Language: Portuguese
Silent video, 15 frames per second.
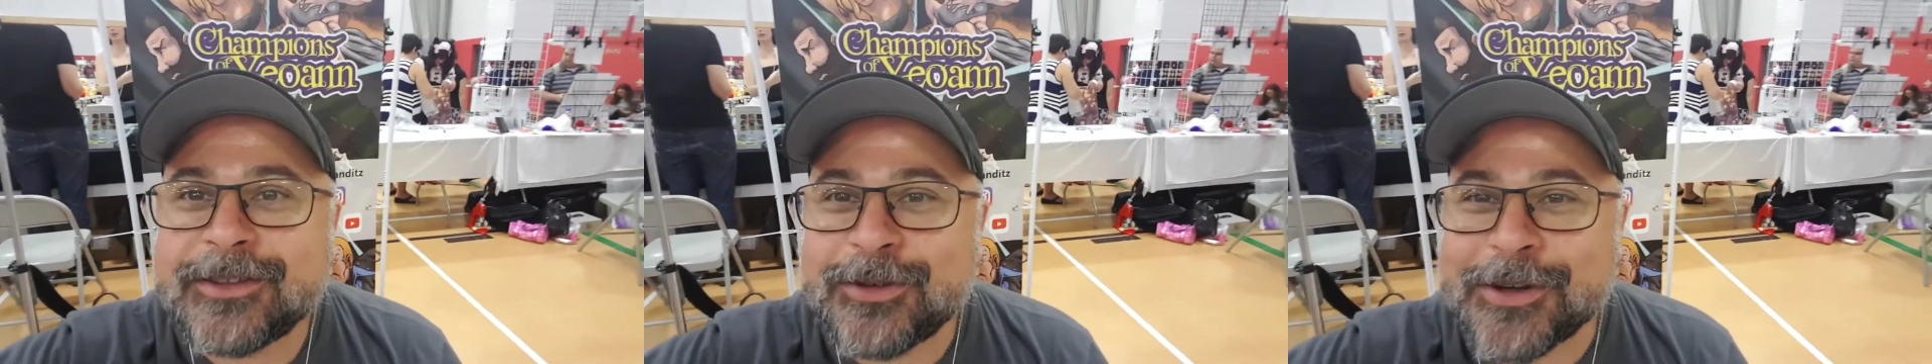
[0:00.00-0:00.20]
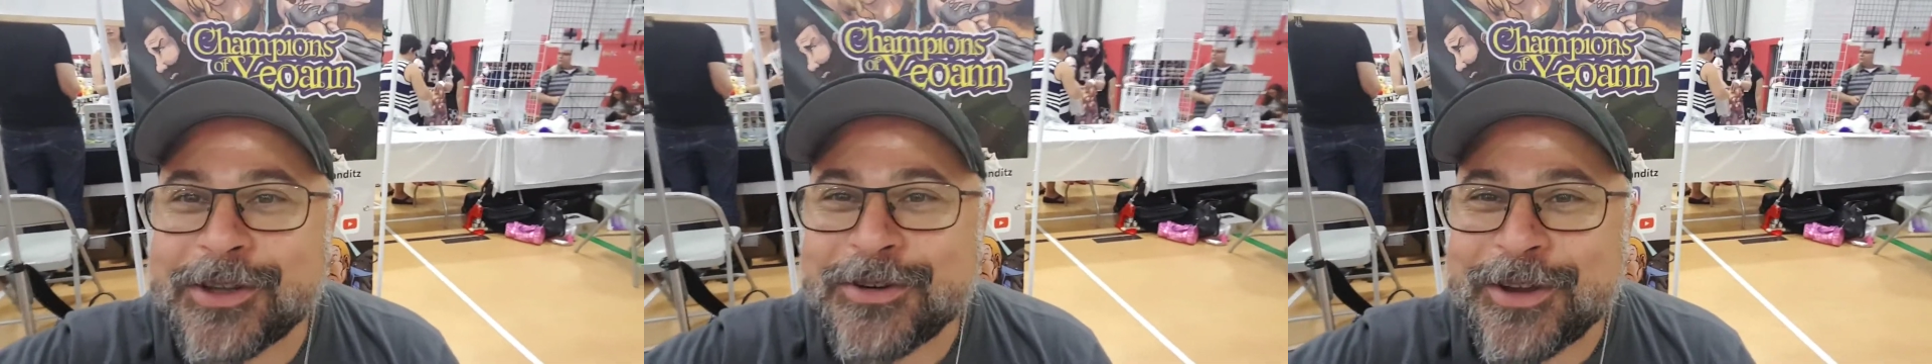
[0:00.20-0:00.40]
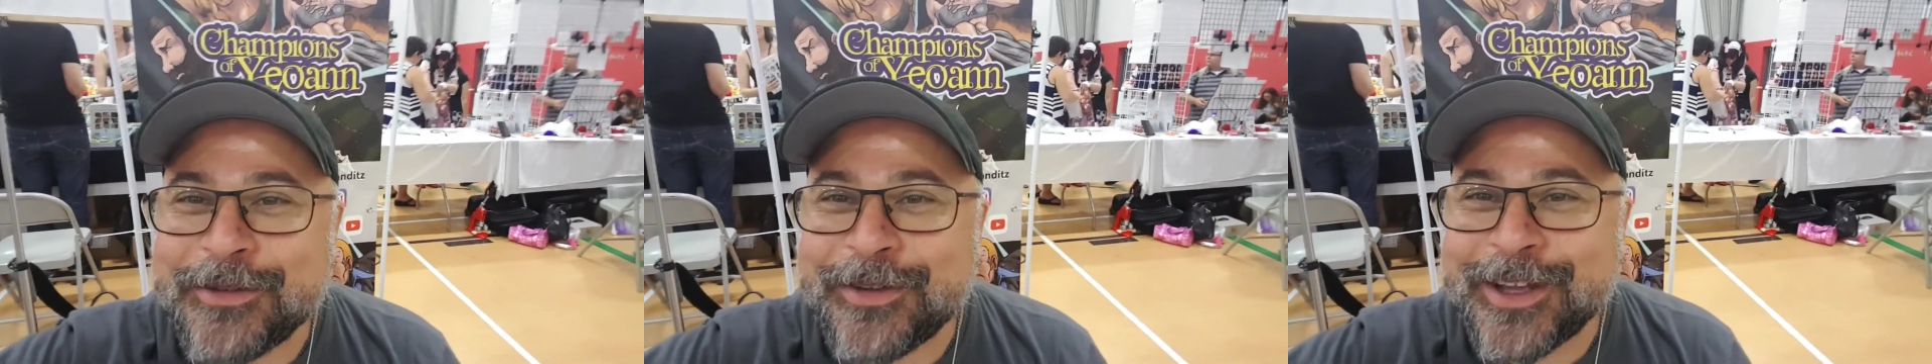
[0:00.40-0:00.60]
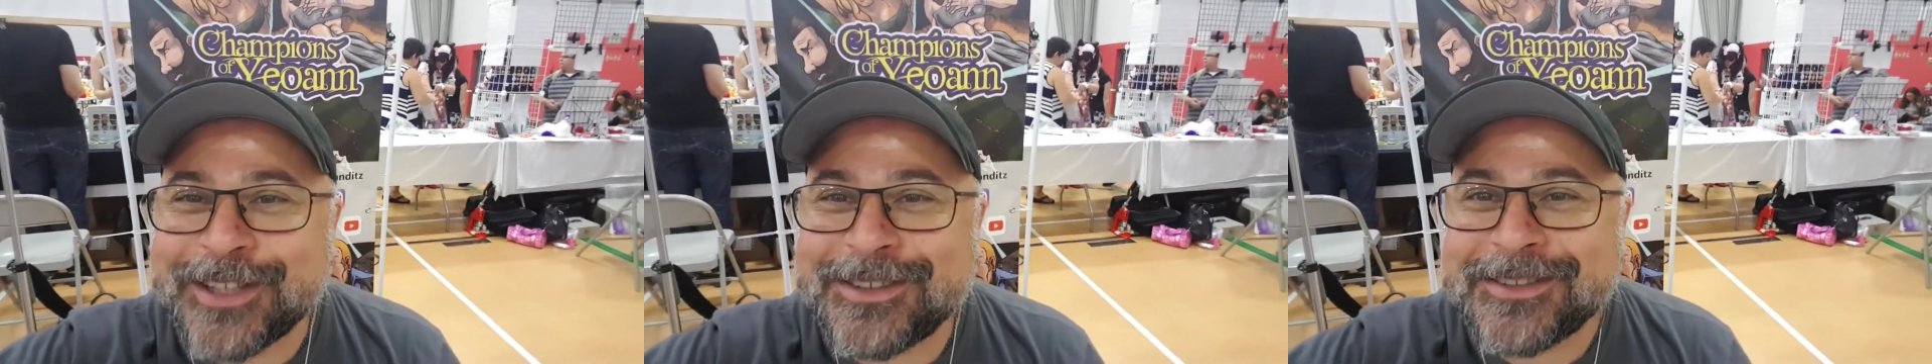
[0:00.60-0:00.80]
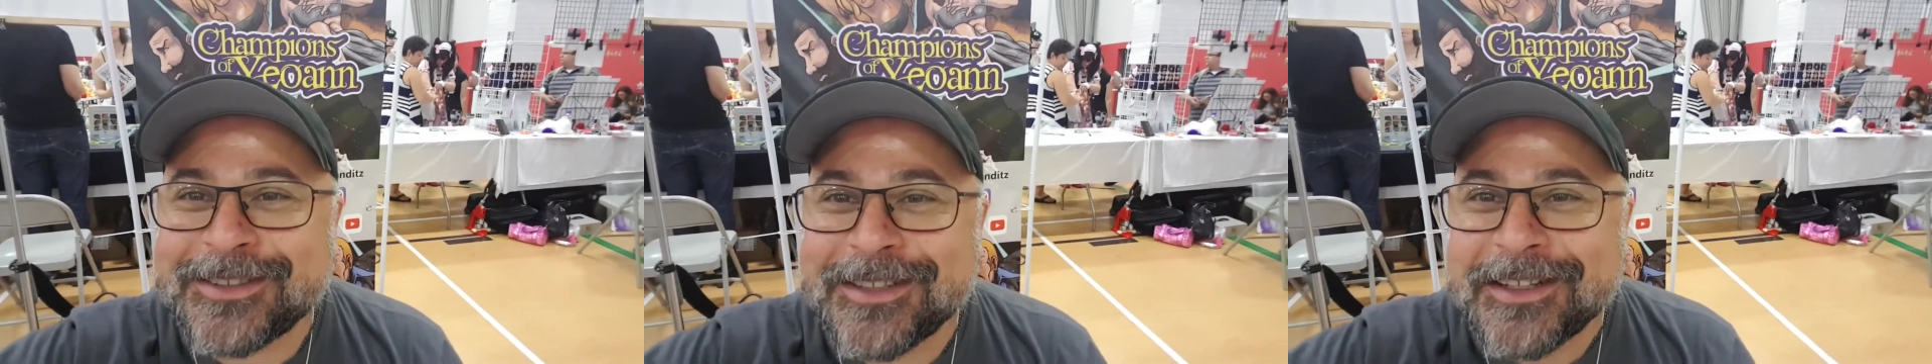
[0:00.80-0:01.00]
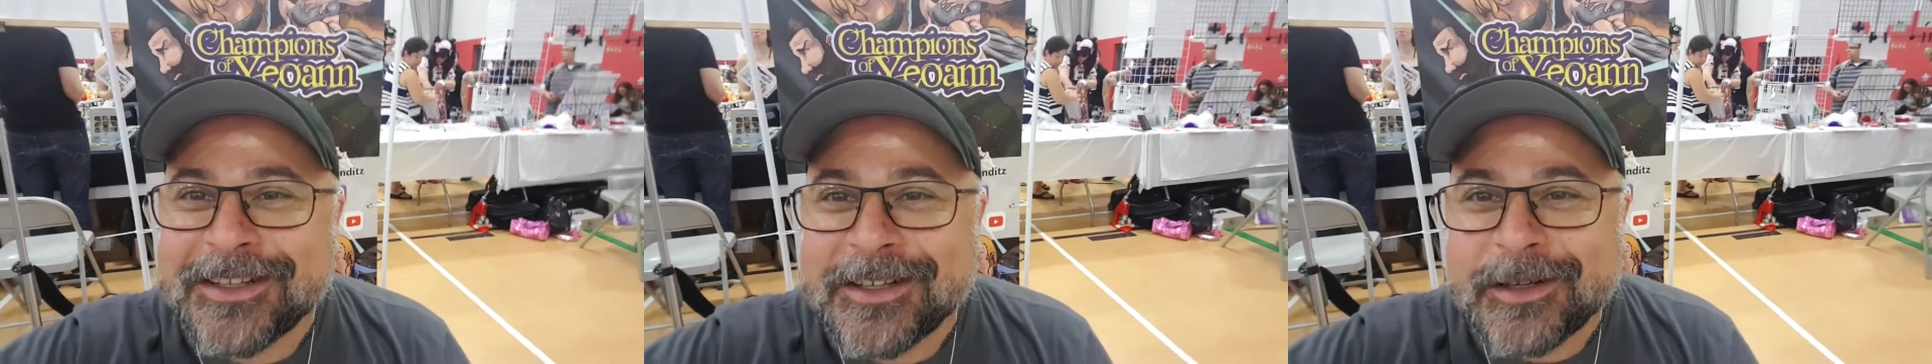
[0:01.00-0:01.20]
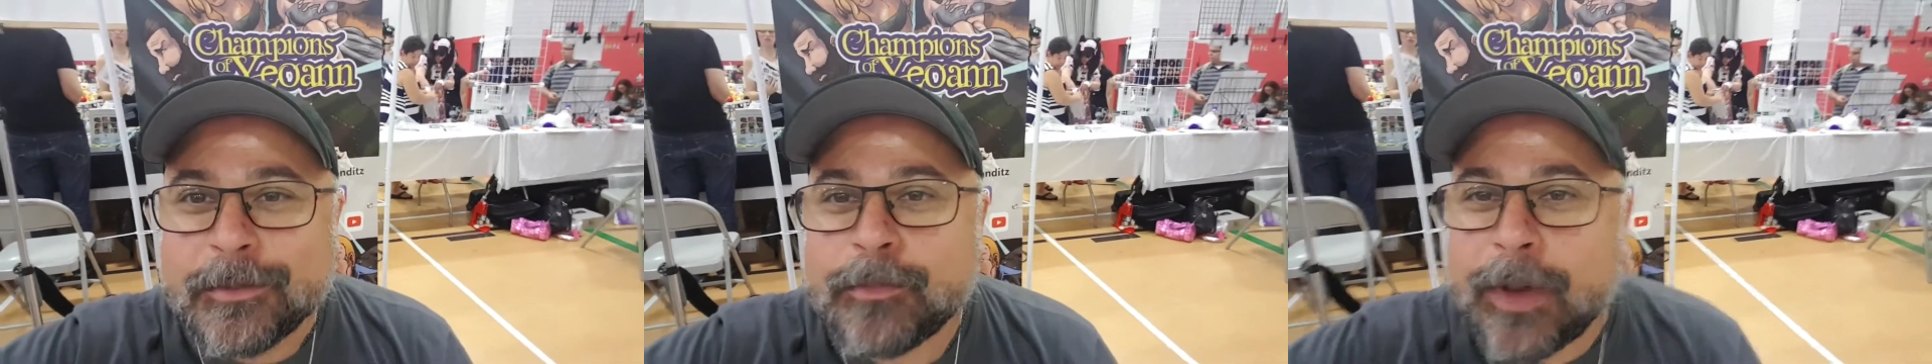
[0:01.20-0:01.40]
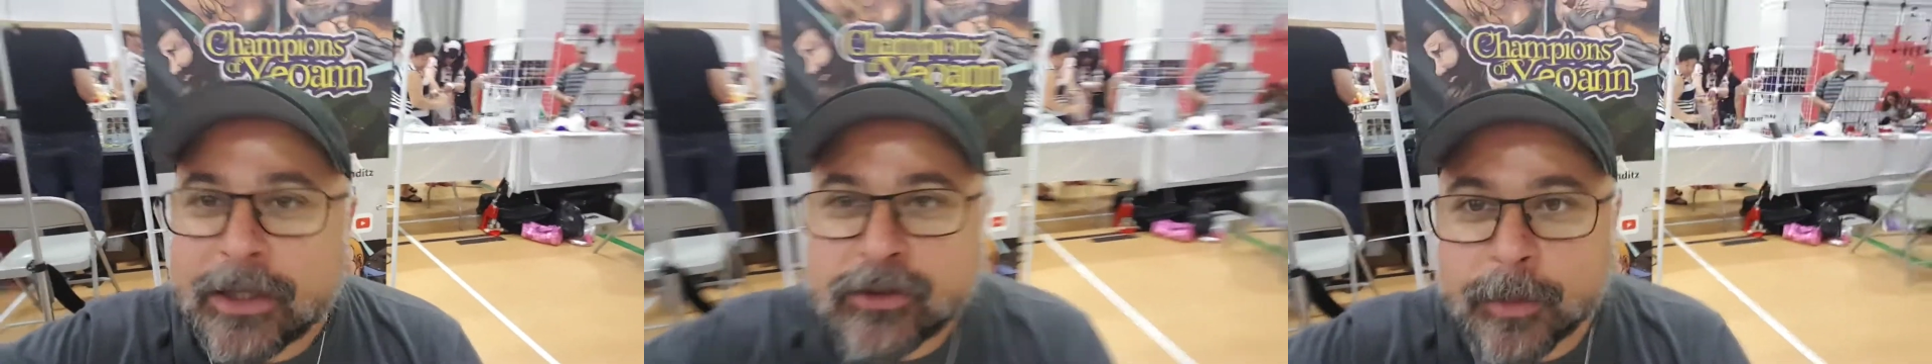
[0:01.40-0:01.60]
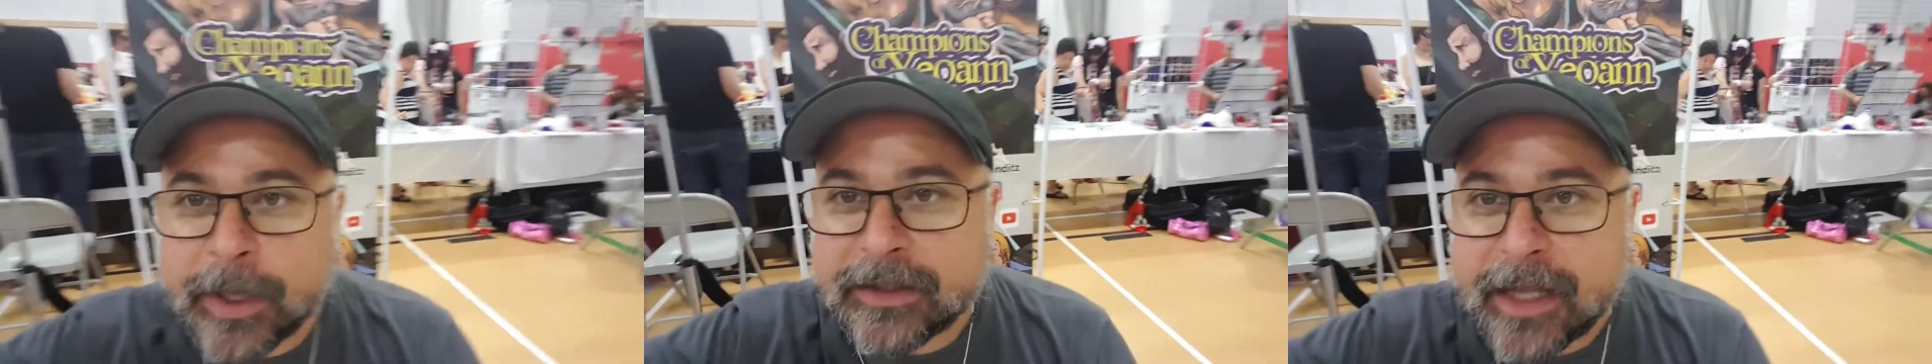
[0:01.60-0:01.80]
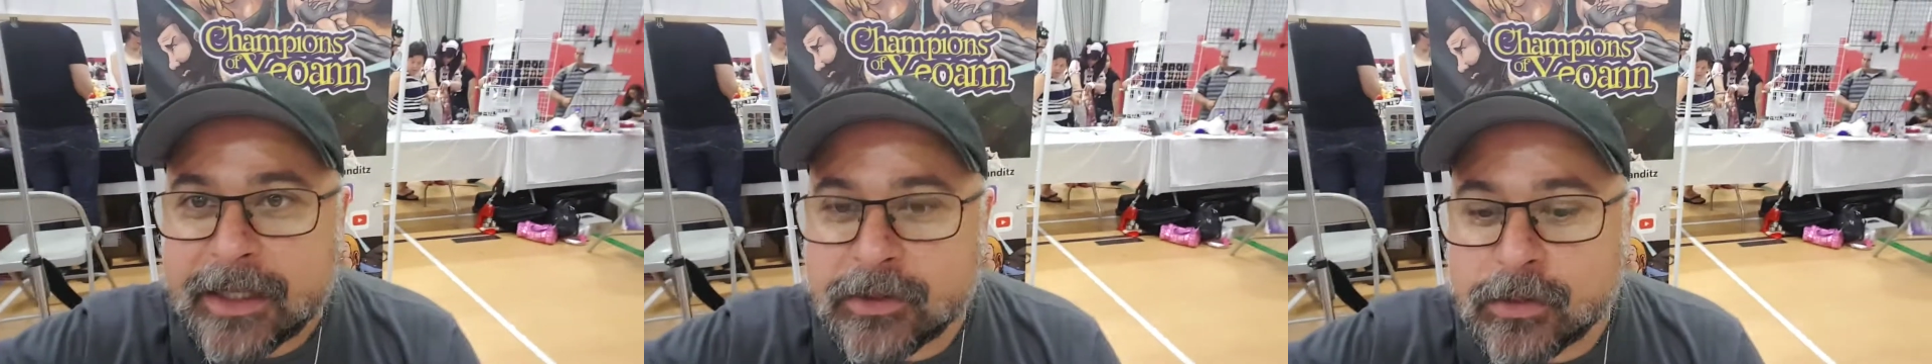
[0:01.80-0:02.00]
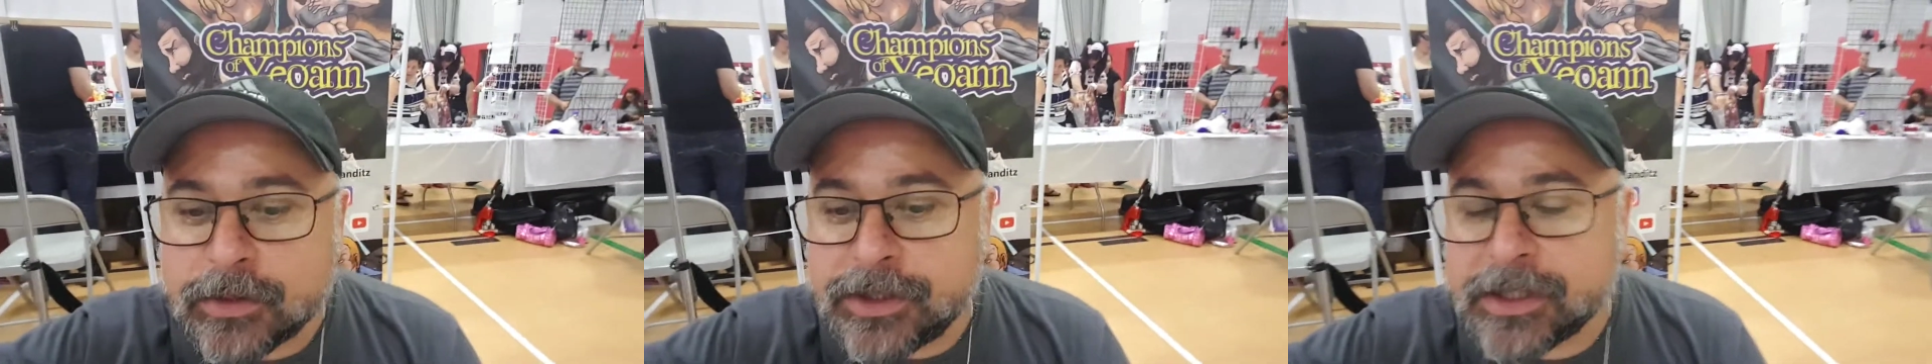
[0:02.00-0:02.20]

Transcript: Tô aqui no evento, passou metade do